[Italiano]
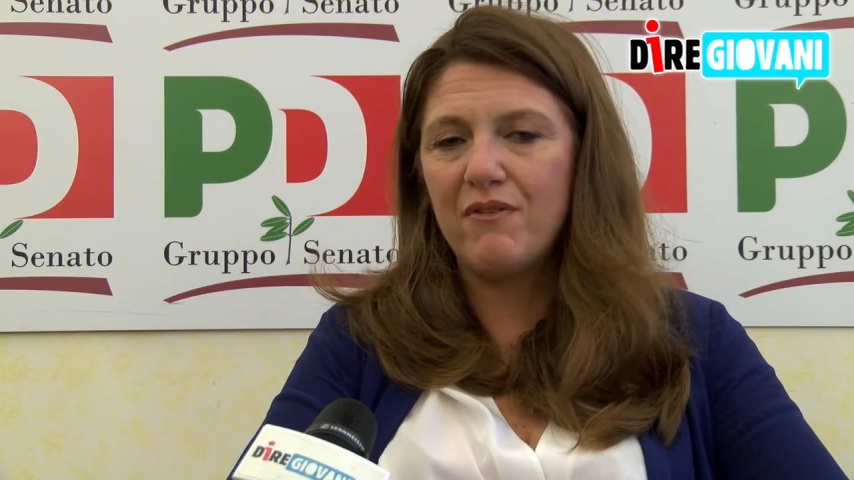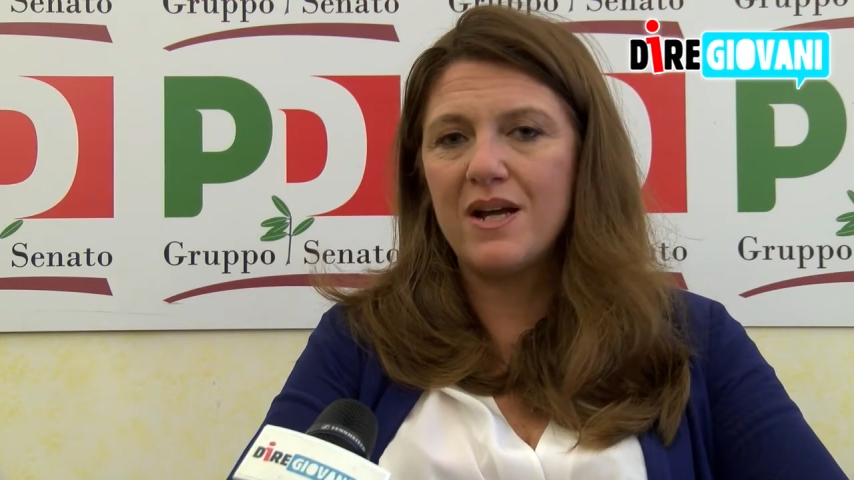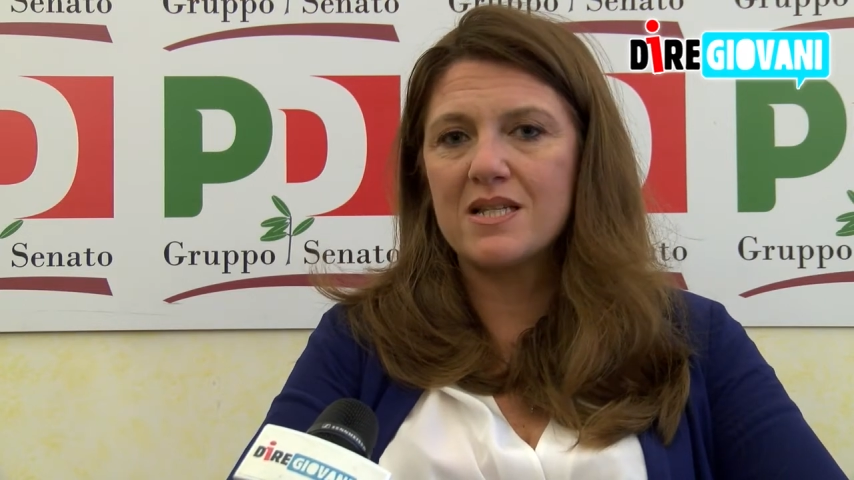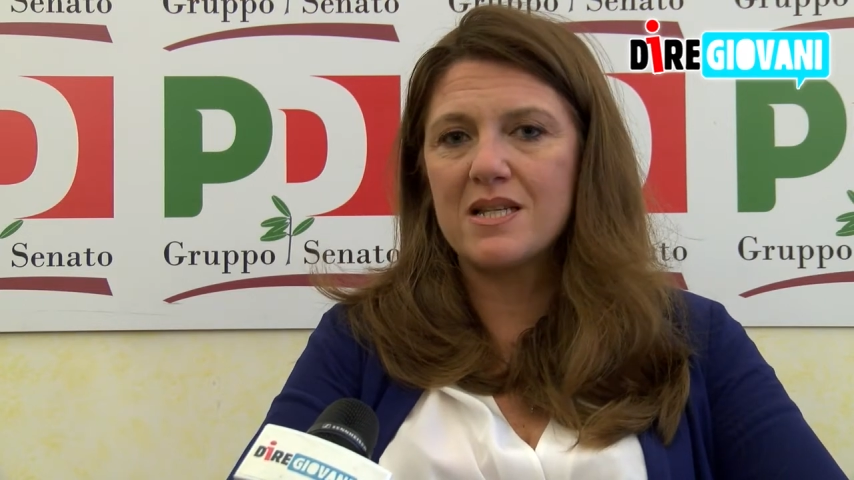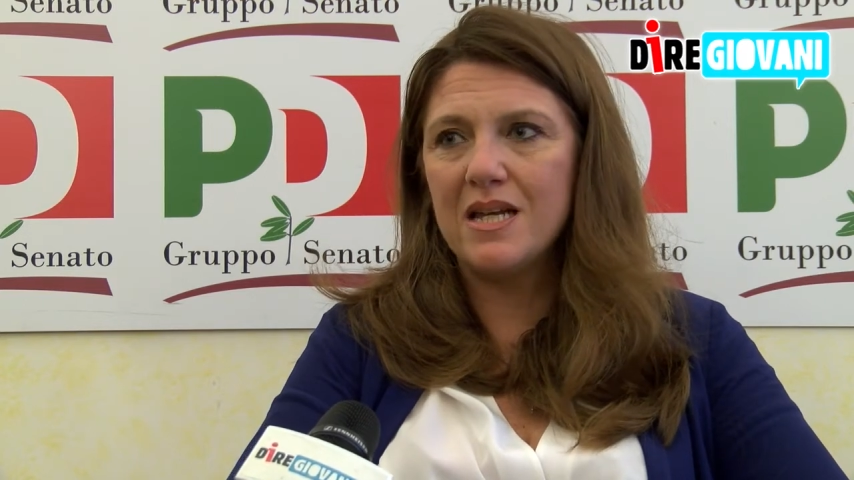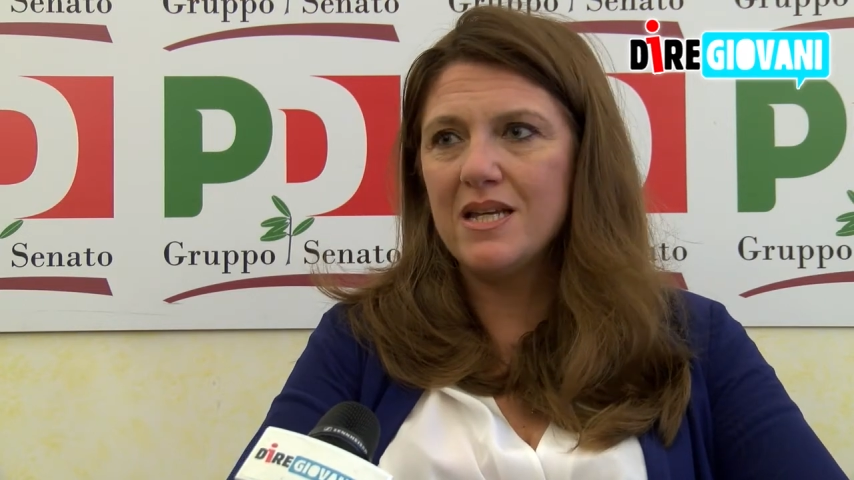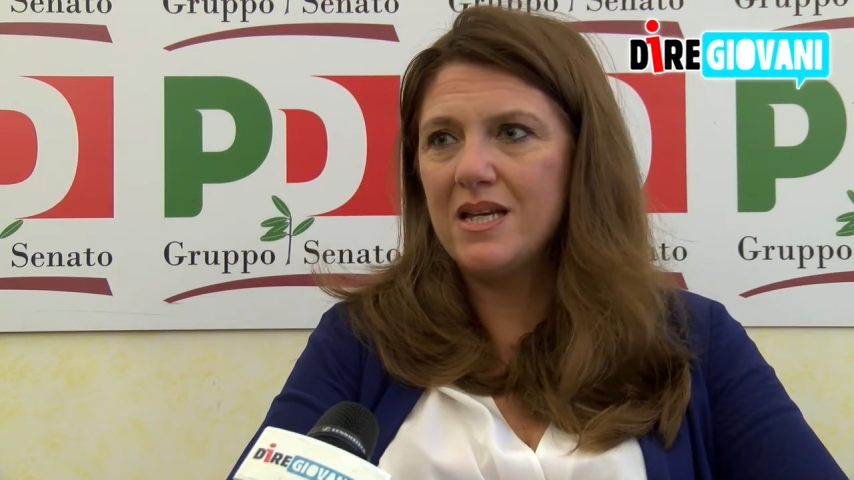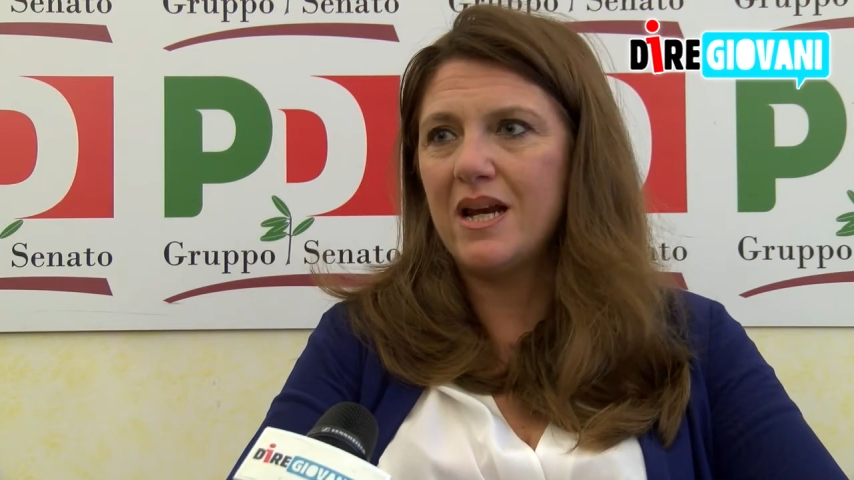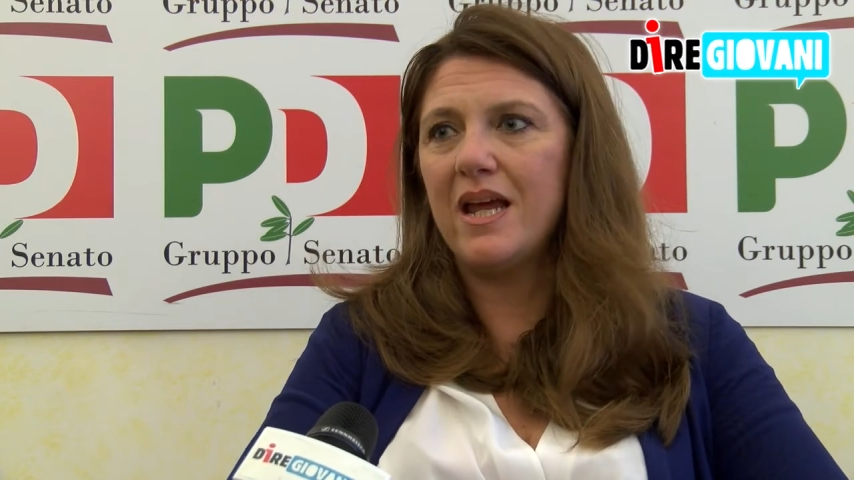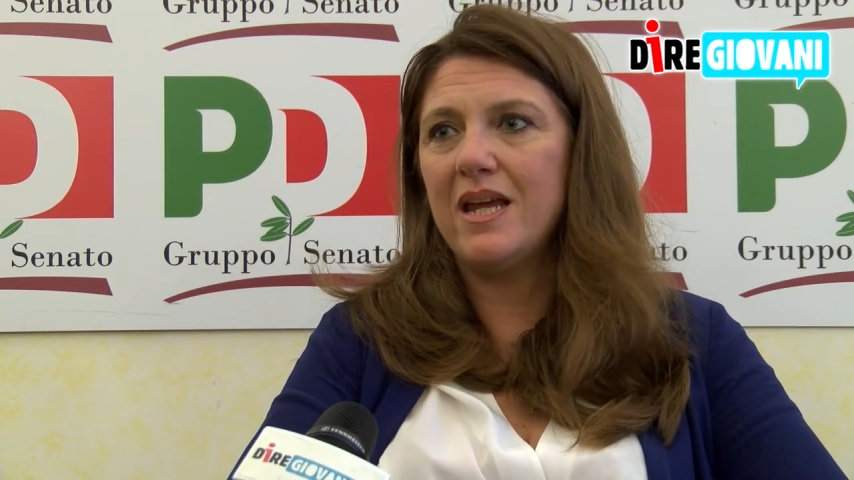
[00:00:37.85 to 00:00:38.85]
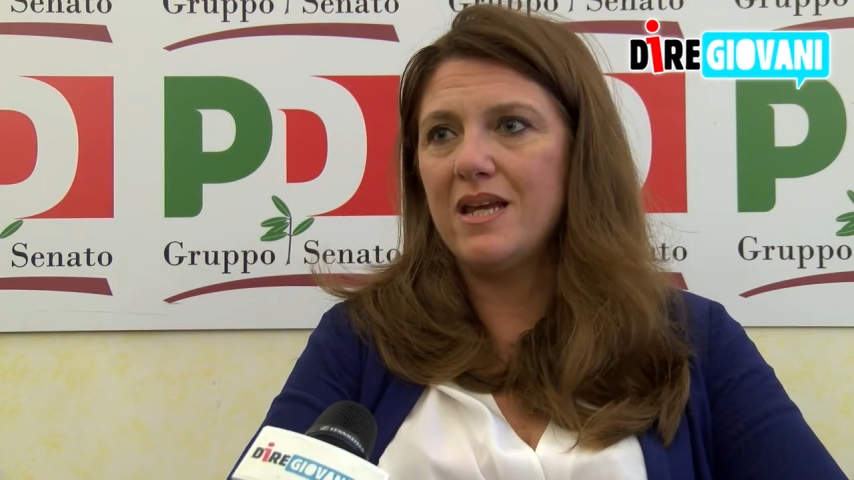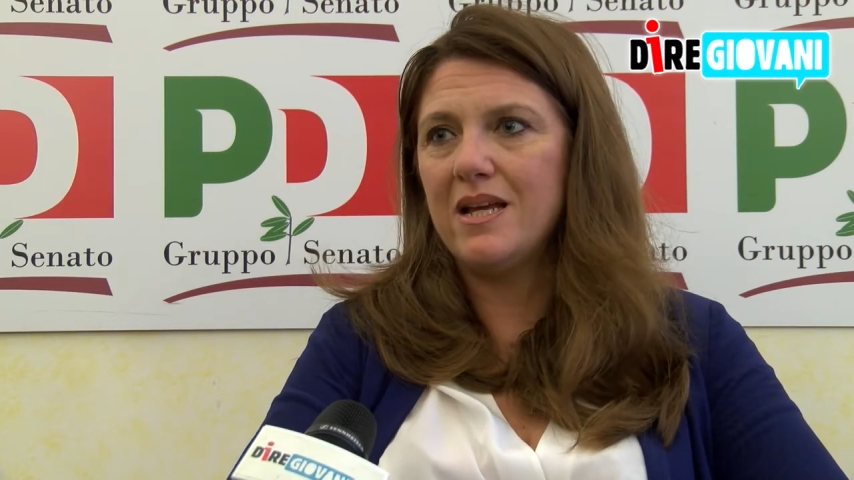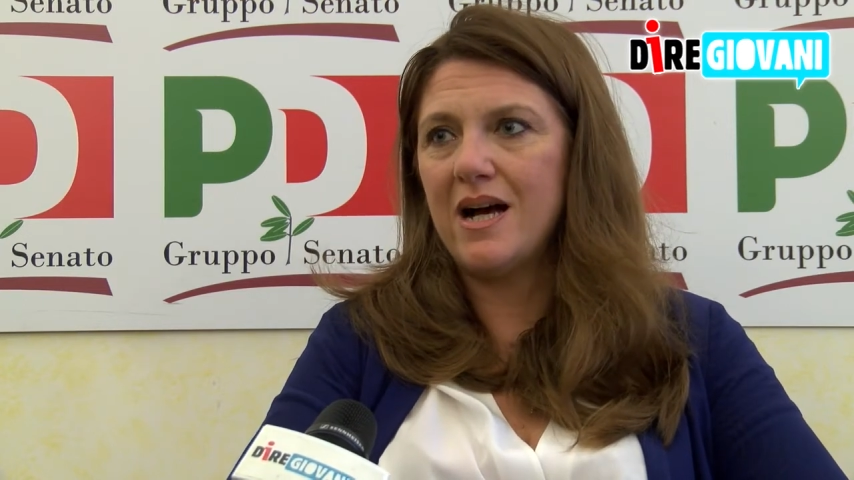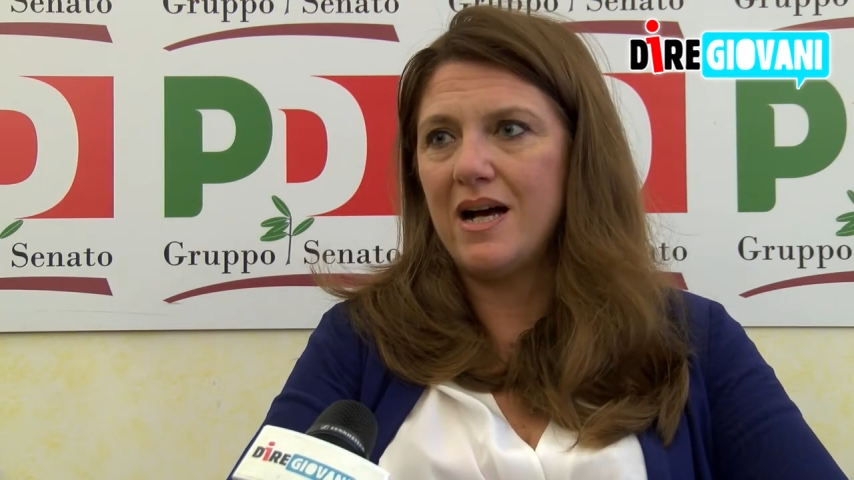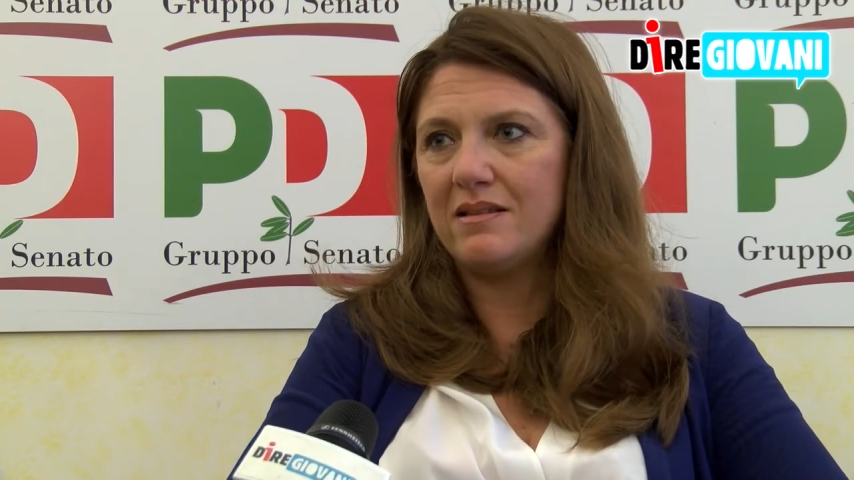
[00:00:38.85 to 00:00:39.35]
far salire
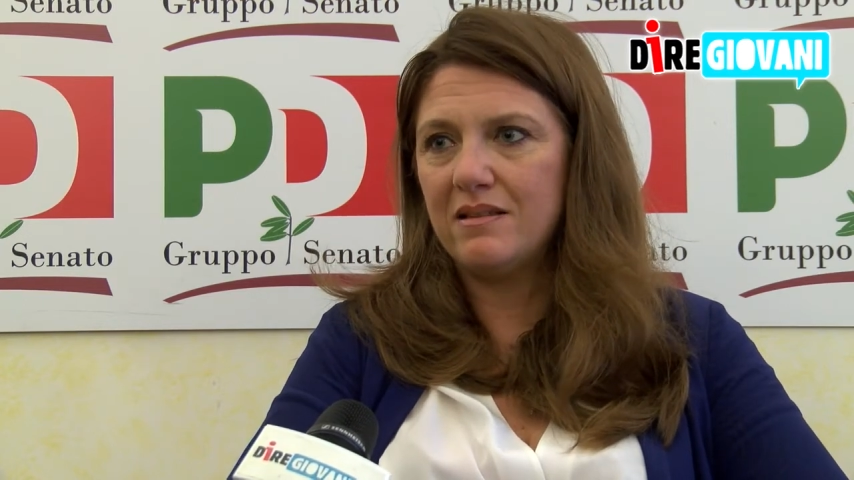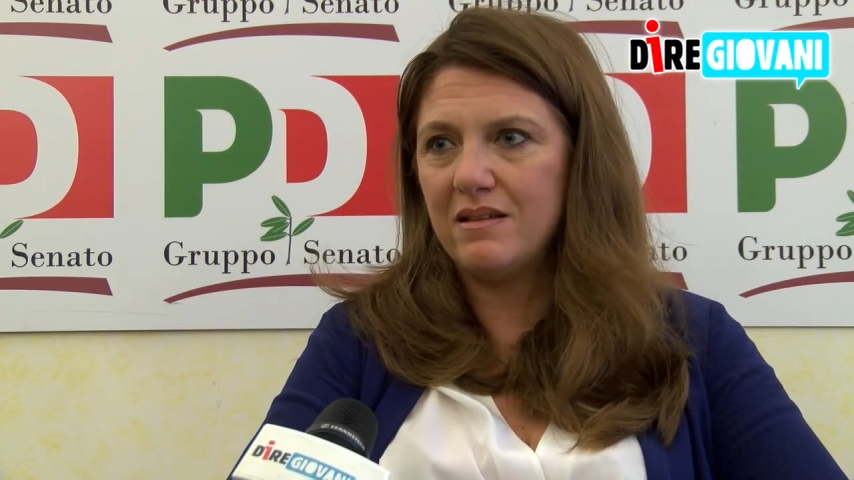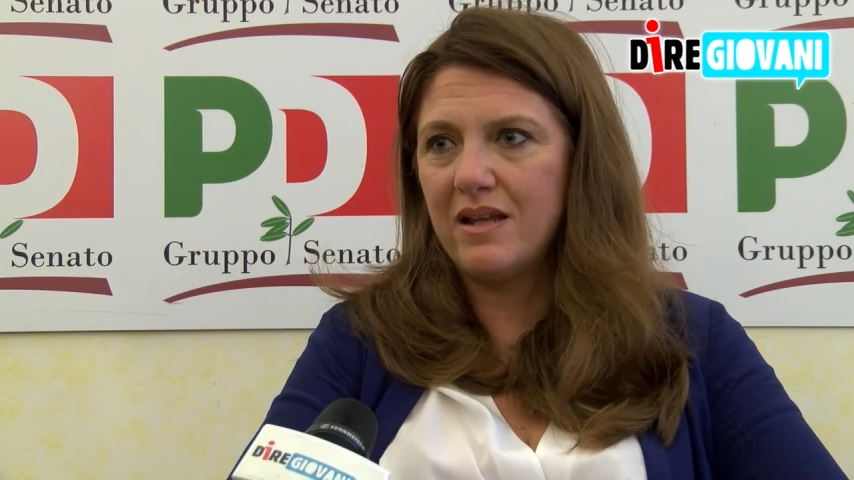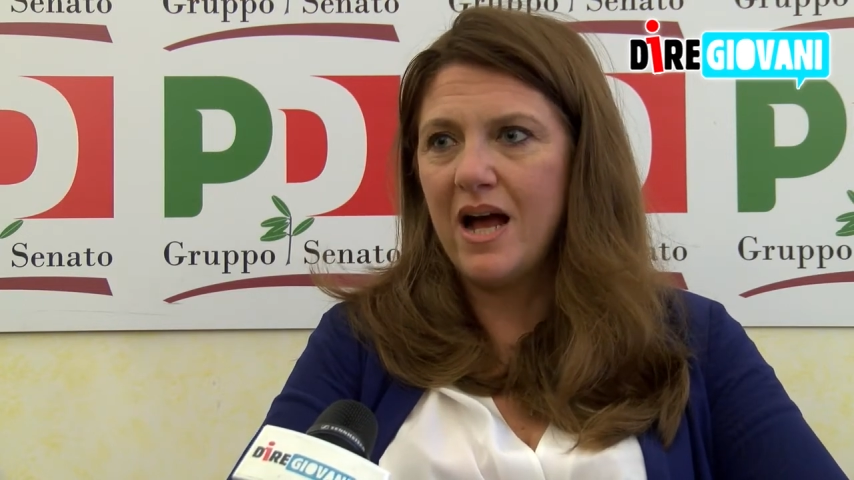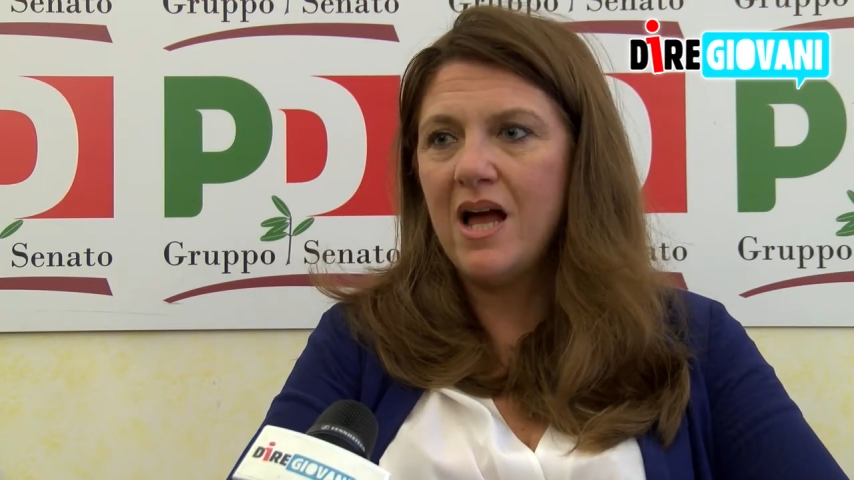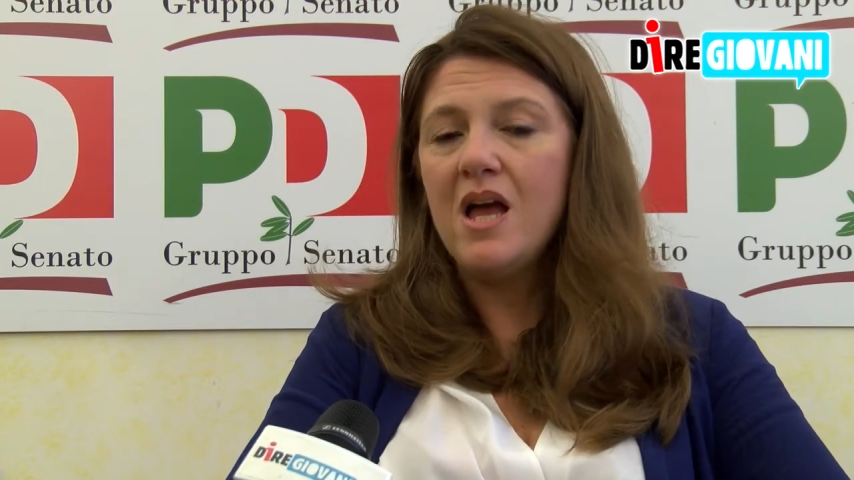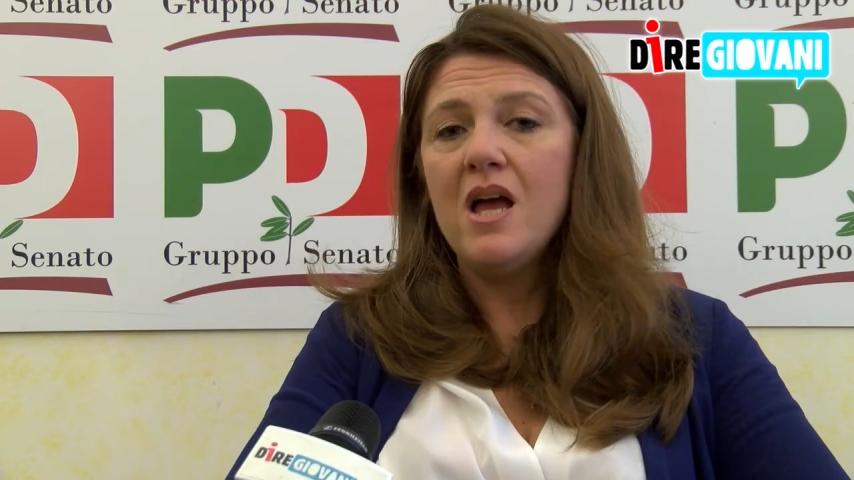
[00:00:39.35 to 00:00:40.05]
in cattedra